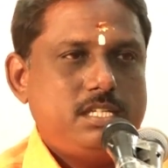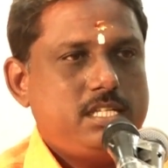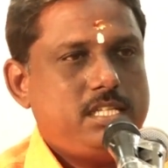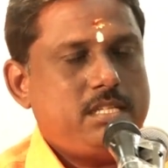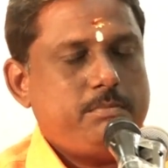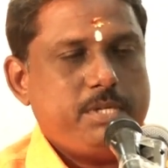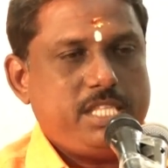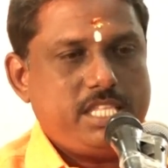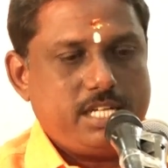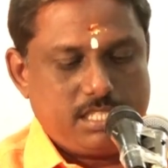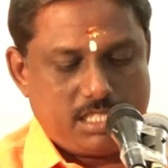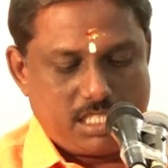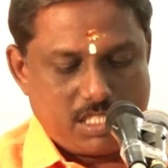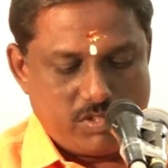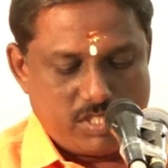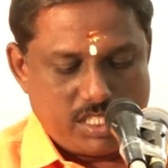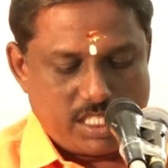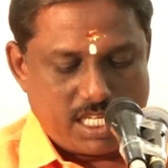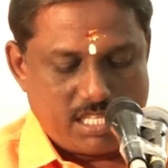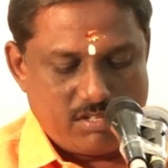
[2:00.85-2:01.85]
இந்த
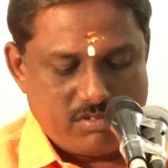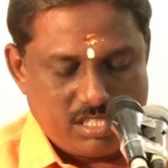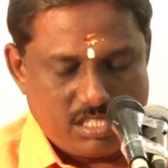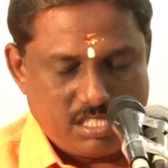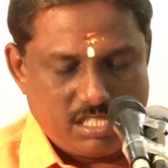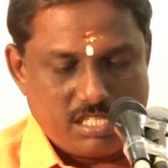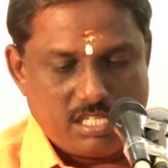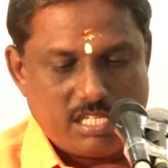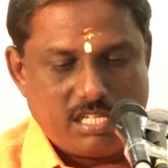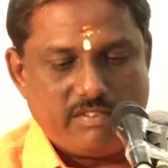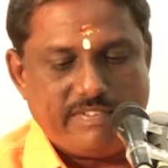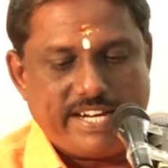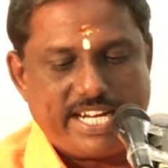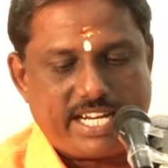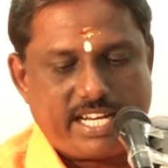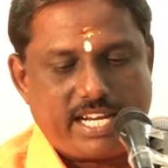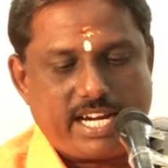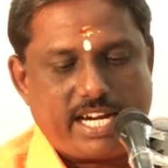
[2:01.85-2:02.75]
மிதுனத்துக்கு வந்து அது வந்து வெற்றி